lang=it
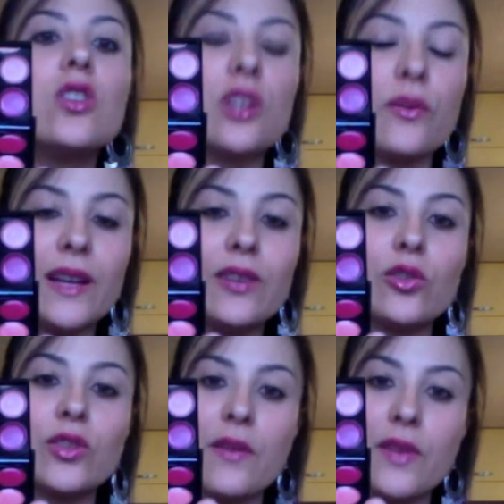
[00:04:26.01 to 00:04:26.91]
che
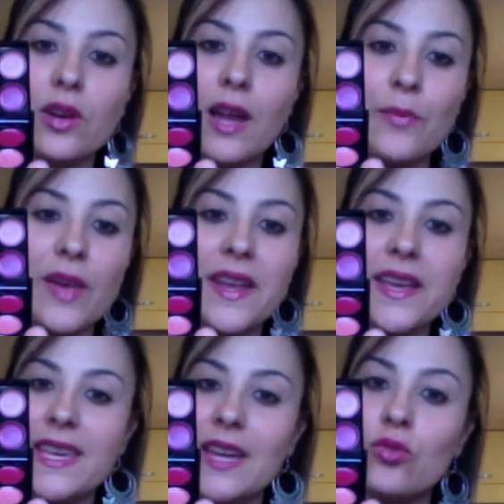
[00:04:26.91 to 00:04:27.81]
valgono davvero la pena
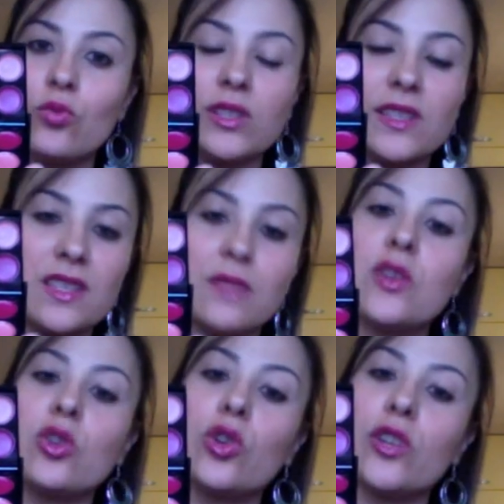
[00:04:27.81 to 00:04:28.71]
e che hanno
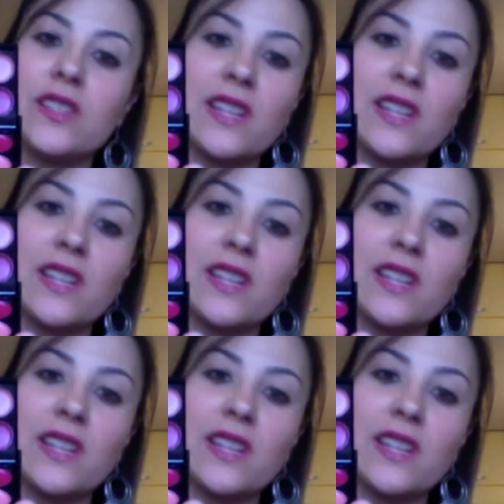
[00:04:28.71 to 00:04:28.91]
moltissimi colori,